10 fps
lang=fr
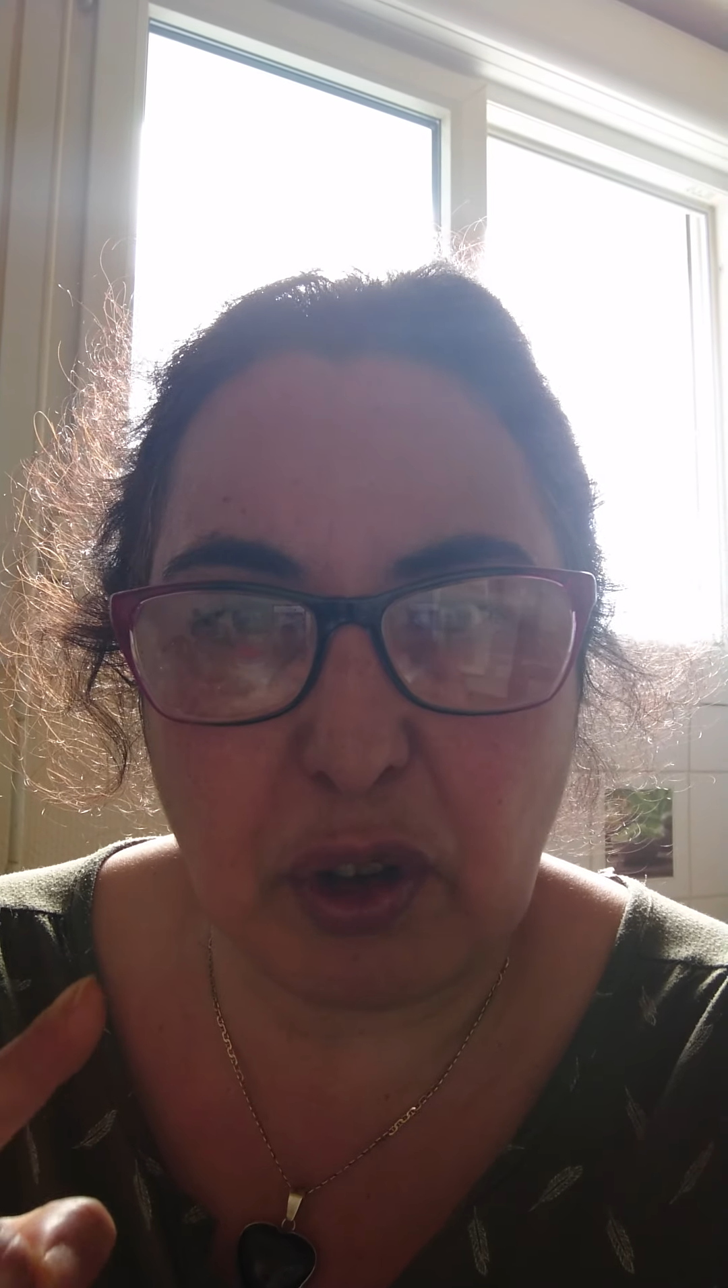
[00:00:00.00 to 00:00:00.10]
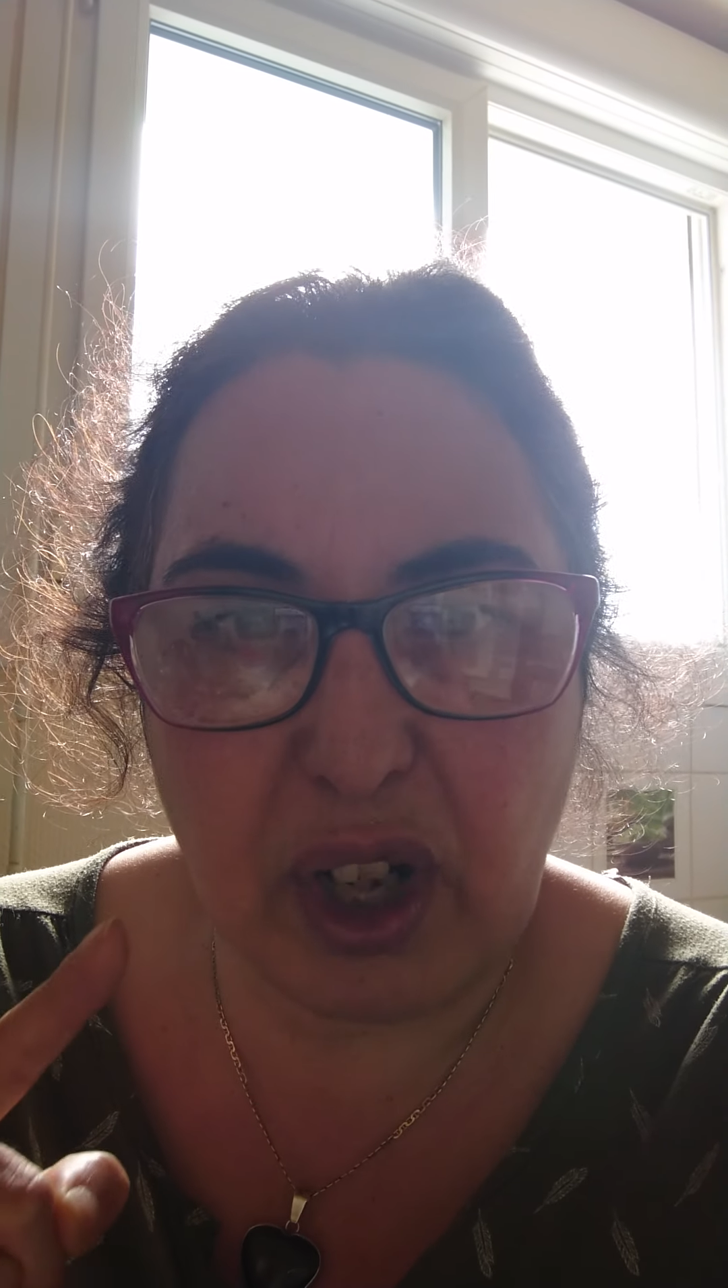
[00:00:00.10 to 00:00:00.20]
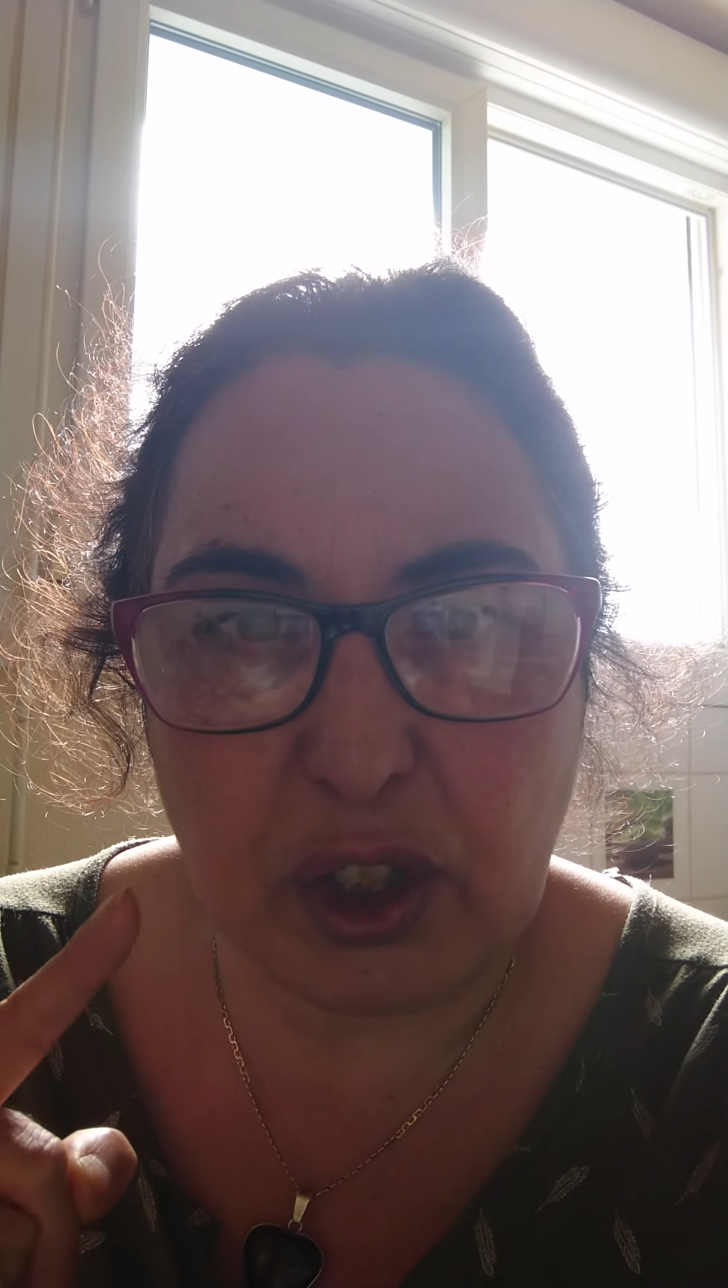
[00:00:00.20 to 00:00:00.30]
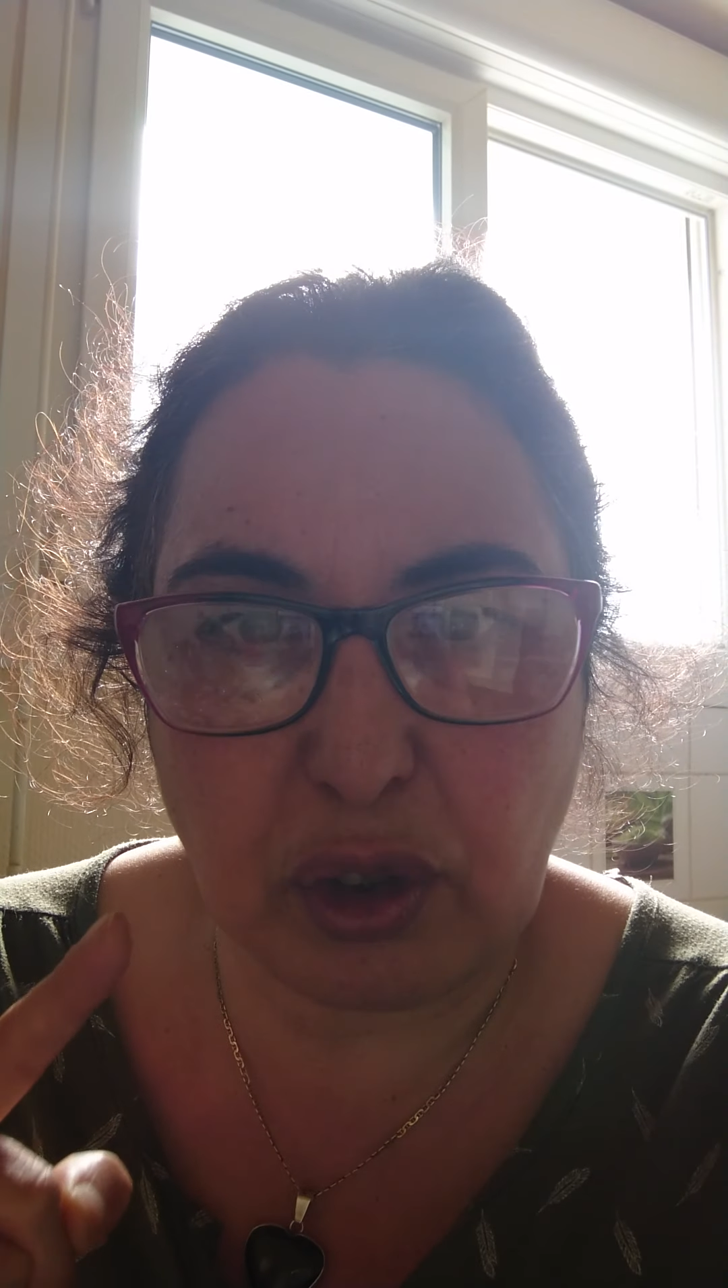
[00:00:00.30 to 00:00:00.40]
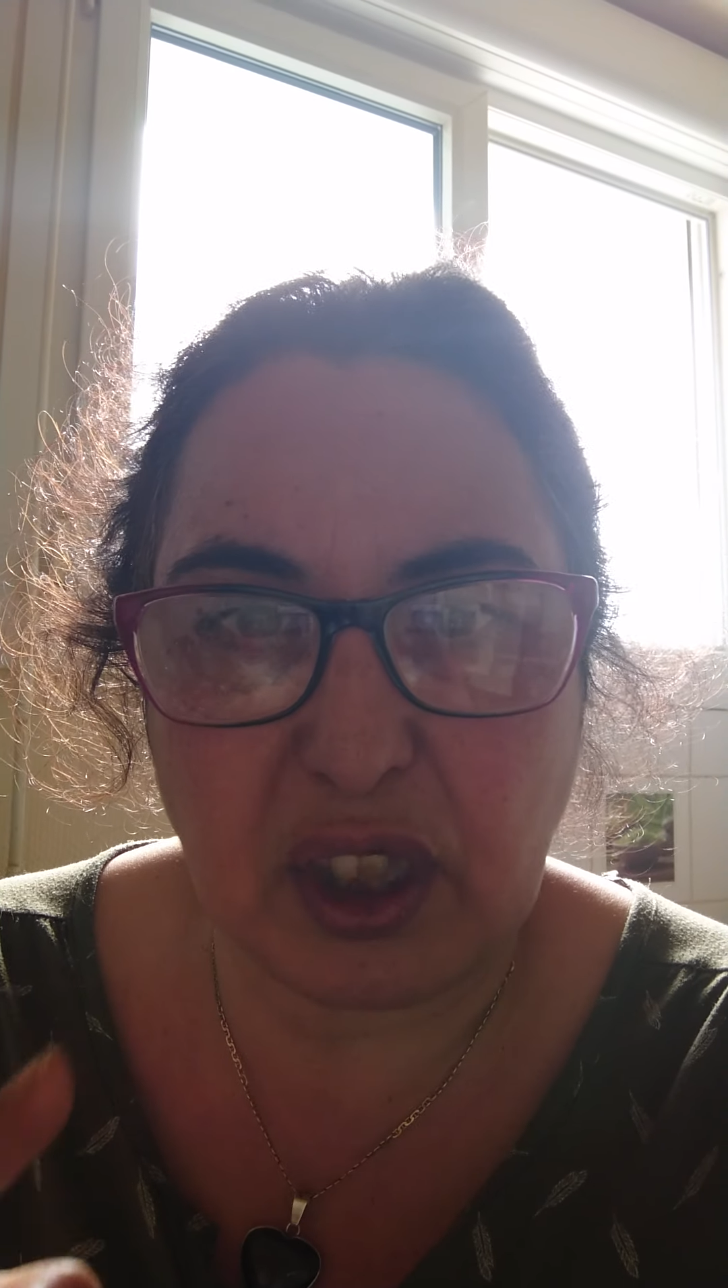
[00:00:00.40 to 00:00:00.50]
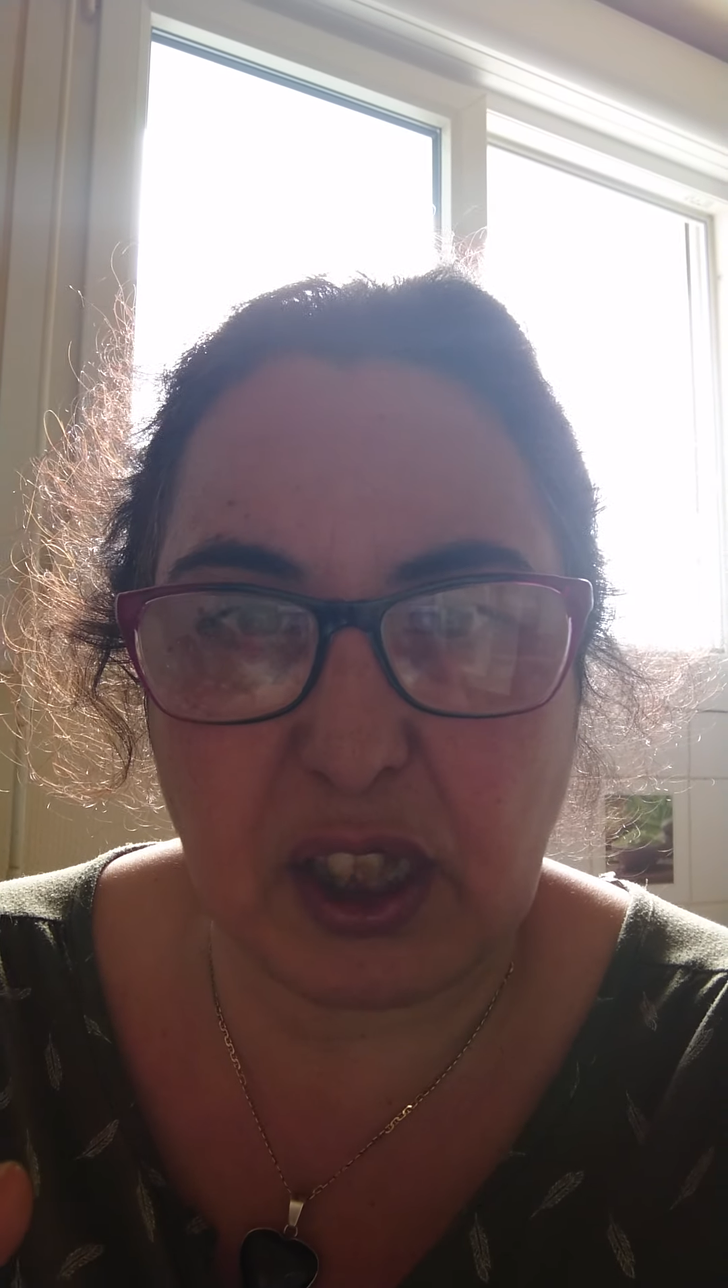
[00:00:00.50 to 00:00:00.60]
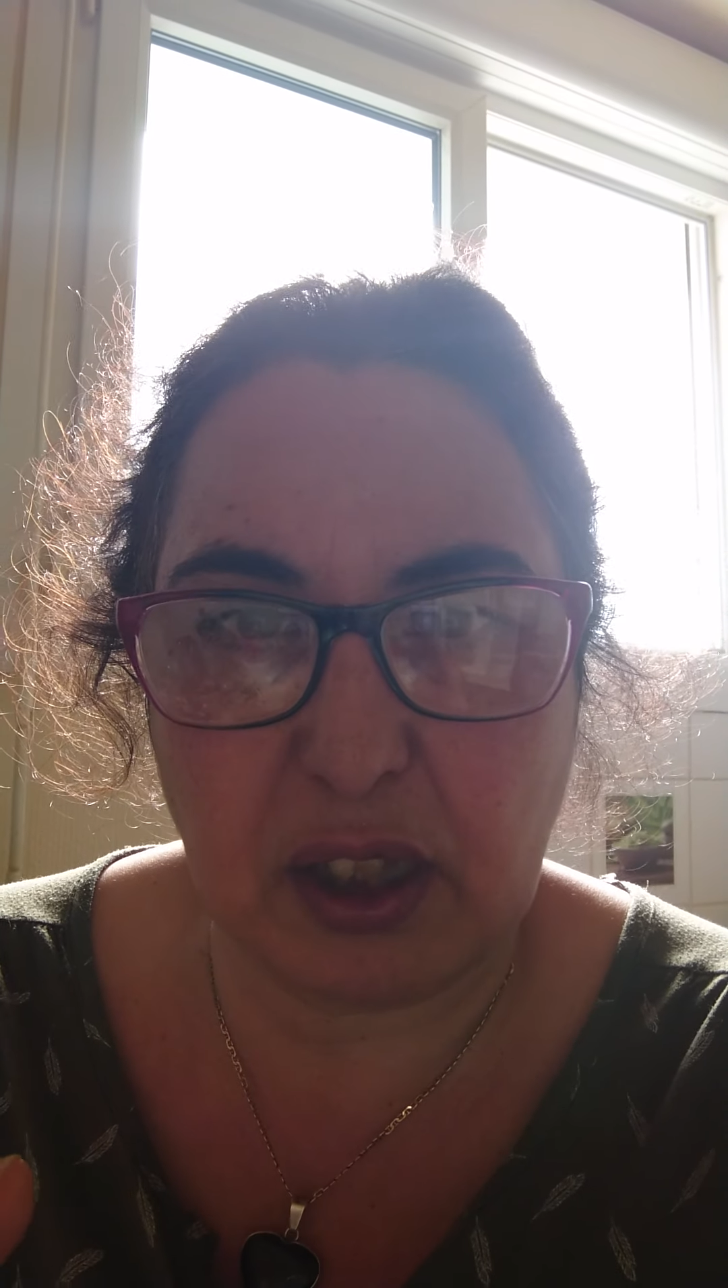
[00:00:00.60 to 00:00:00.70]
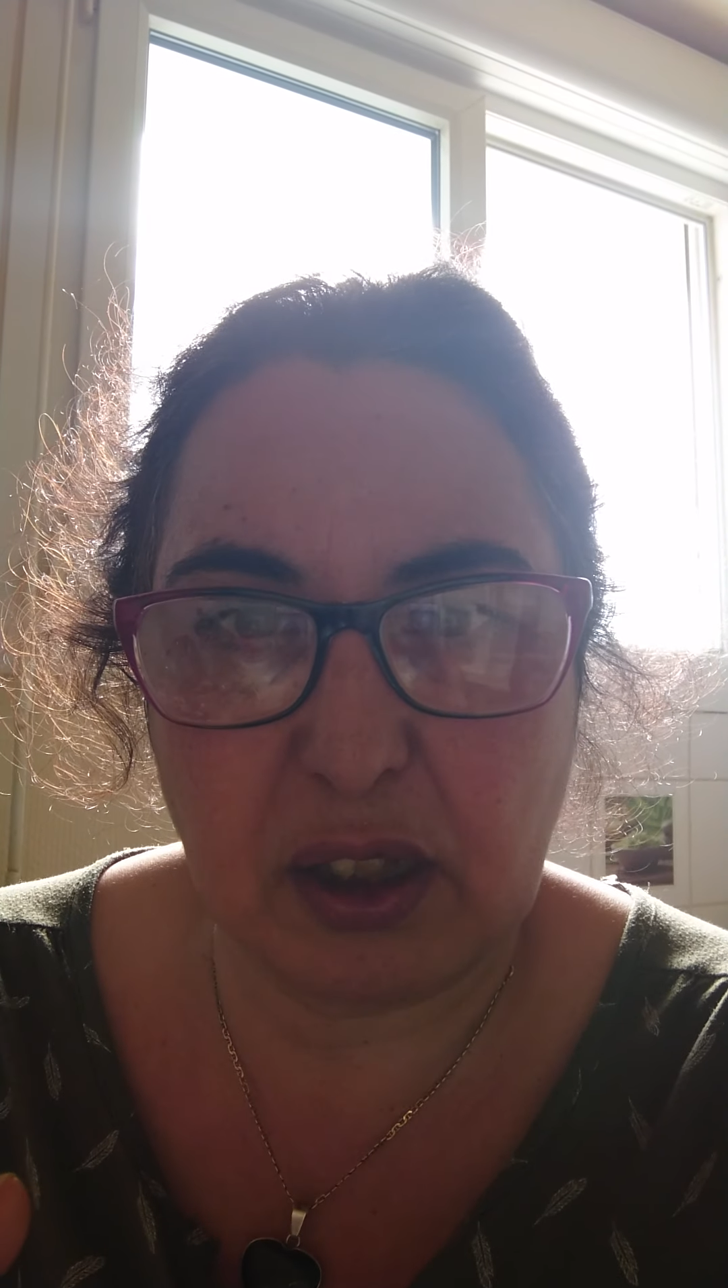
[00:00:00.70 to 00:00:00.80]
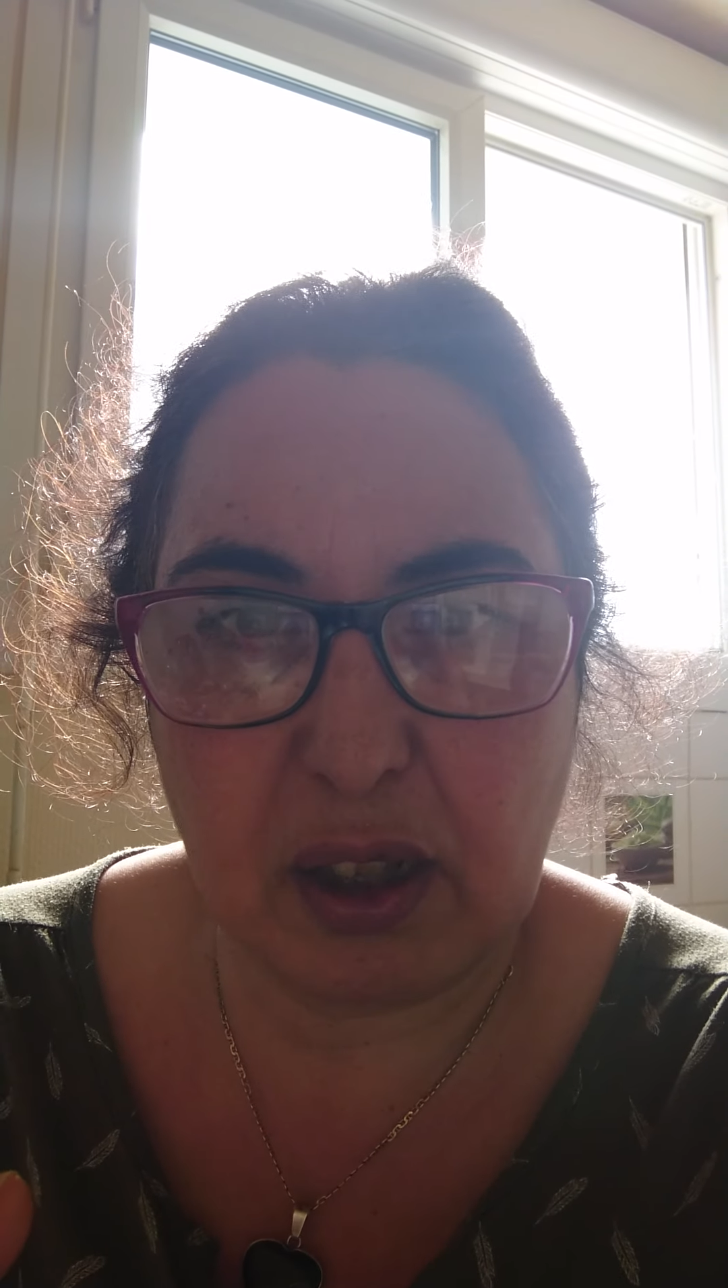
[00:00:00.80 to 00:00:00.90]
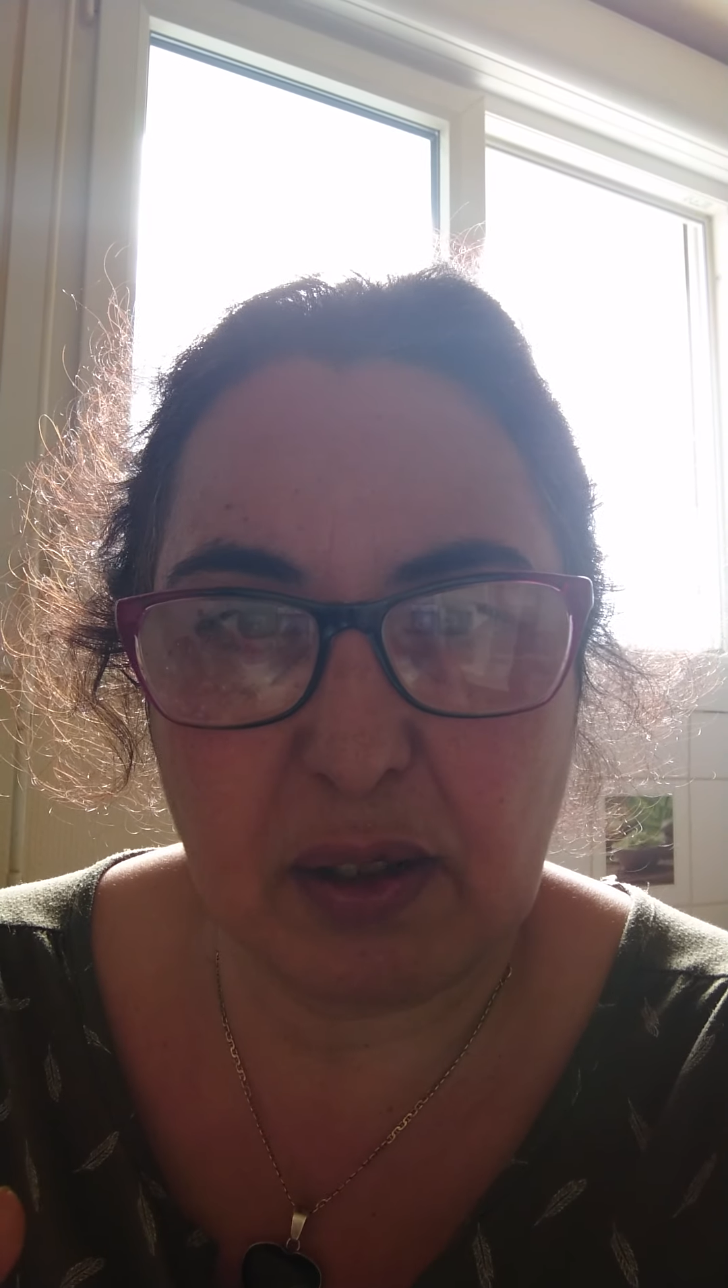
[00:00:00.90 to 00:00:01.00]
devant la
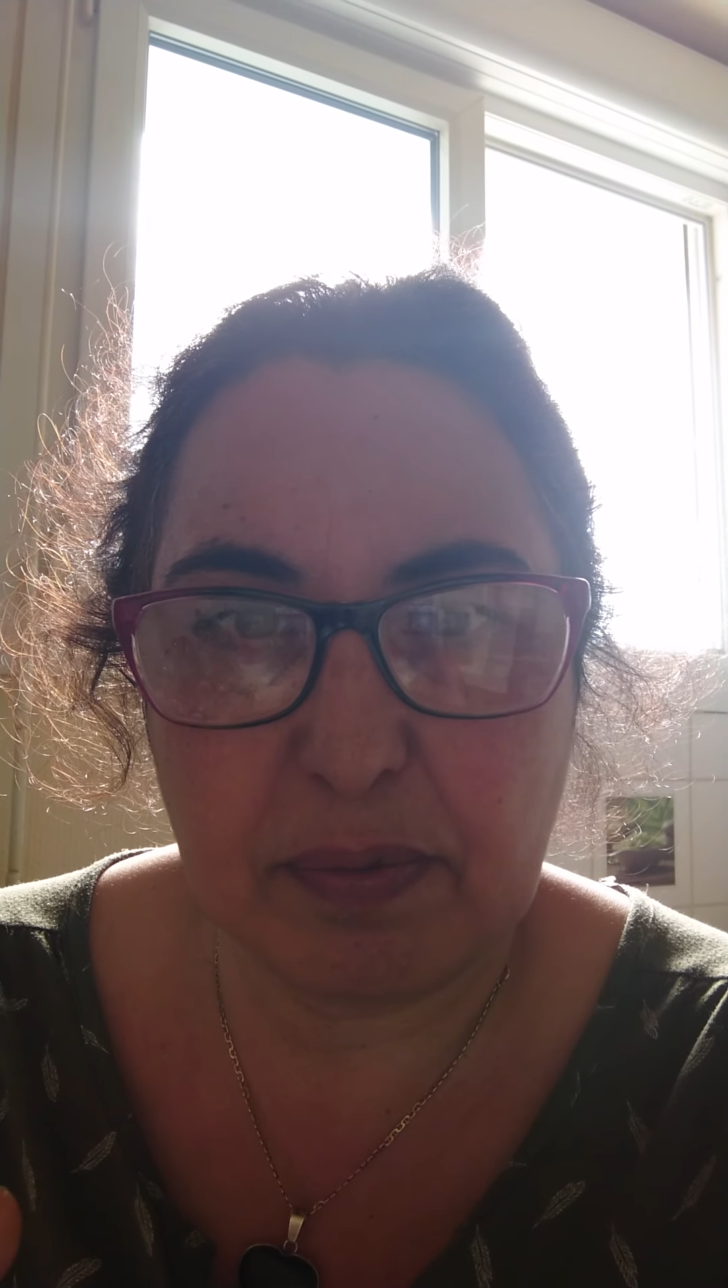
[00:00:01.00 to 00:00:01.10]
justice.